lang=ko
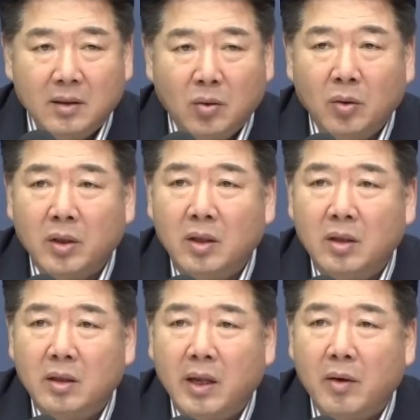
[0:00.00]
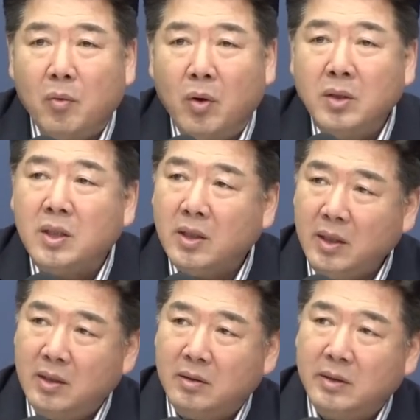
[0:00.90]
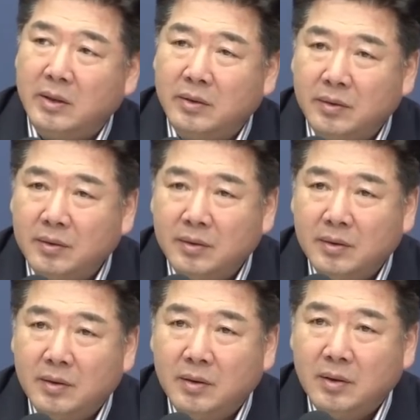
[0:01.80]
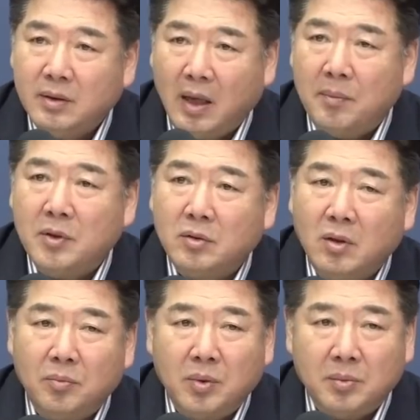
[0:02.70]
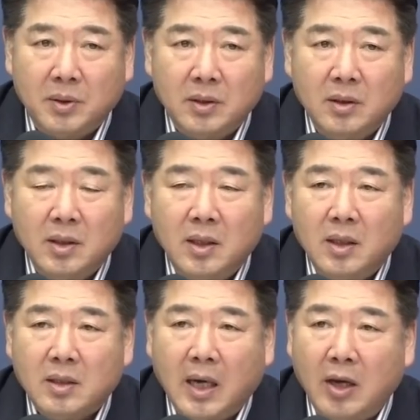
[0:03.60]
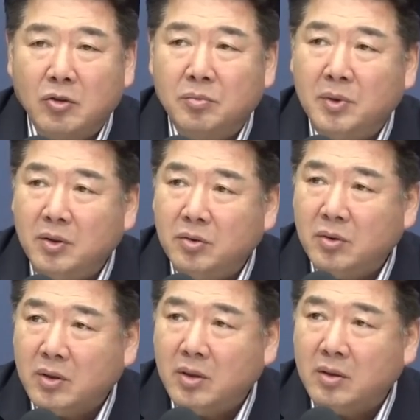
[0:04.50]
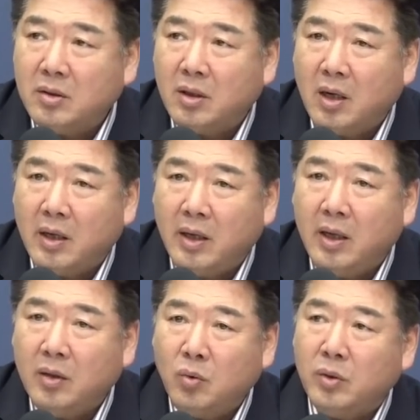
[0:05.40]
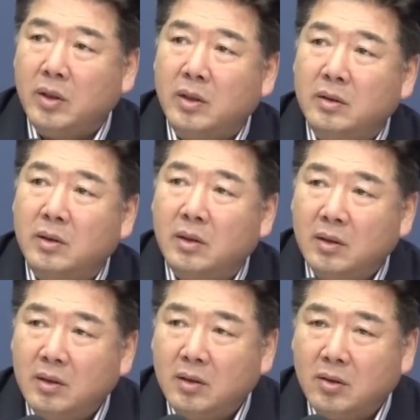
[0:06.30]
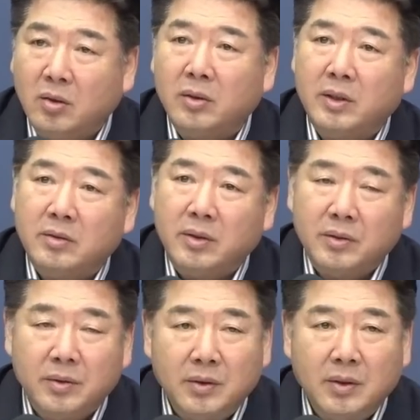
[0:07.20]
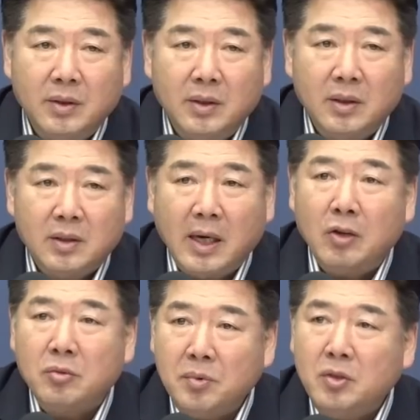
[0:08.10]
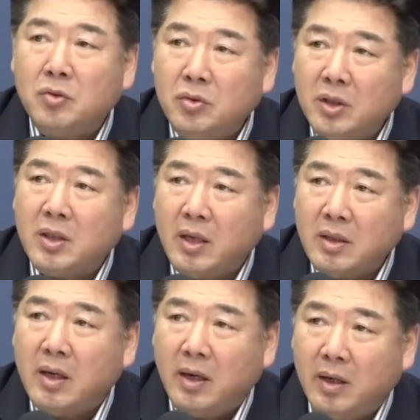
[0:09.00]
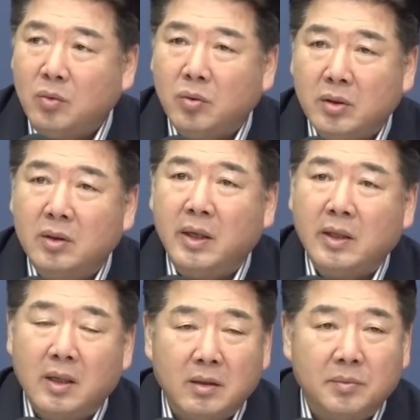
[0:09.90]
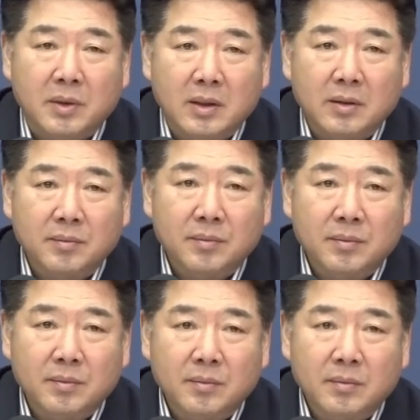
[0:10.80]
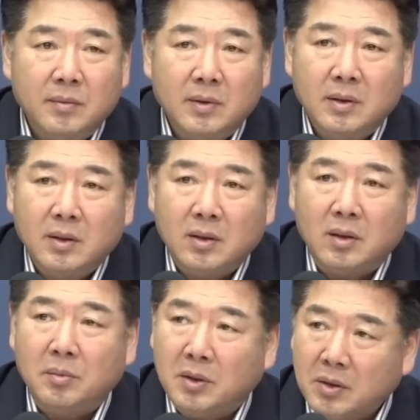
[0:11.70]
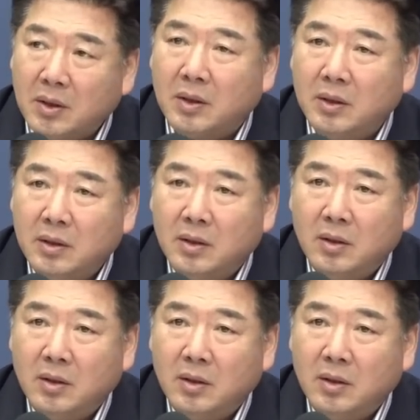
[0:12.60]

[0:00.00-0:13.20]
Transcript: 통일의 원칙이 있는 거예요. 대한민국 헌법은 자유민주적 질서하에 통일을 선언했어요. 자유민주주의 체제하에 통일을 얘기한 겁니다. 그러면서